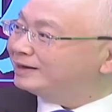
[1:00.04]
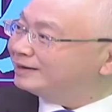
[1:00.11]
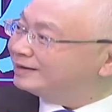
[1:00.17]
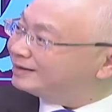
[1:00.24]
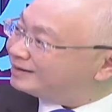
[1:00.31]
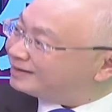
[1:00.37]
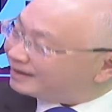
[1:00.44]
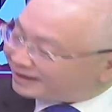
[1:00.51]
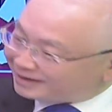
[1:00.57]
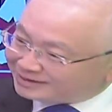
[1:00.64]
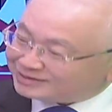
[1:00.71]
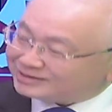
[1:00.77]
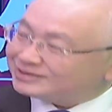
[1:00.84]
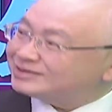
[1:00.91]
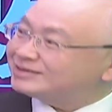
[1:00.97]
呢，还
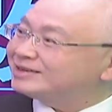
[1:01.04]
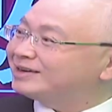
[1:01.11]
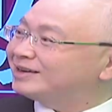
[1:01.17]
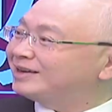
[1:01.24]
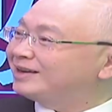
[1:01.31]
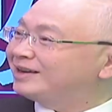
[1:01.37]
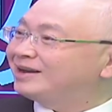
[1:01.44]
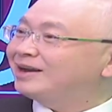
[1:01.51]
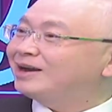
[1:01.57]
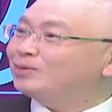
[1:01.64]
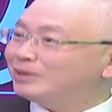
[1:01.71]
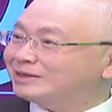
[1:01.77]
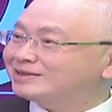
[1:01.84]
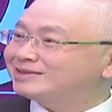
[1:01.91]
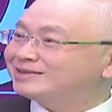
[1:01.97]
是执行啊，阿
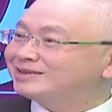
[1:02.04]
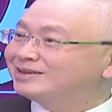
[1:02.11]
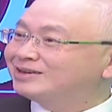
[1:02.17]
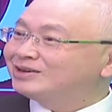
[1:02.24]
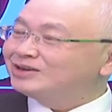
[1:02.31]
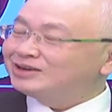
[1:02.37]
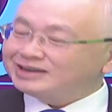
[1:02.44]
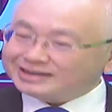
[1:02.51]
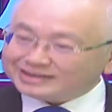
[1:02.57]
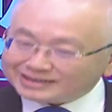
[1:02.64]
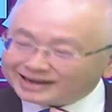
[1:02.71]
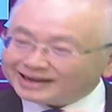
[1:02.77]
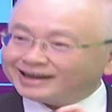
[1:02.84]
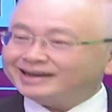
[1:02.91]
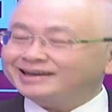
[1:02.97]
瓦斯。
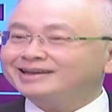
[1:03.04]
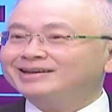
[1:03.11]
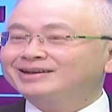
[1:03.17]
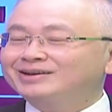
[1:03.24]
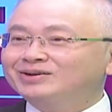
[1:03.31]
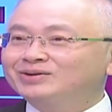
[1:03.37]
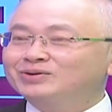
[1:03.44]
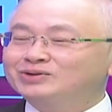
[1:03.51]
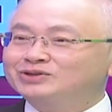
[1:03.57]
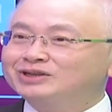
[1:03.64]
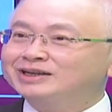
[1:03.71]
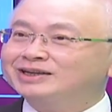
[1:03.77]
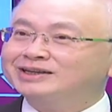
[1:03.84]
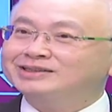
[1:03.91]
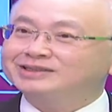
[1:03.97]
再来，我觉
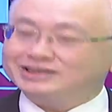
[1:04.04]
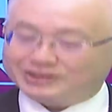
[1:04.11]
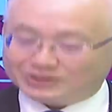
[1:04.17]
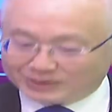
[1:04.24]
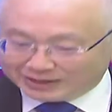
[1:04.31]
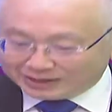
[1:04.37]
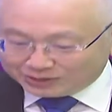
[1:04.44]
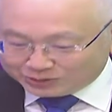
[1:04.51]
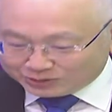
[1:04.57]
得更奇怪的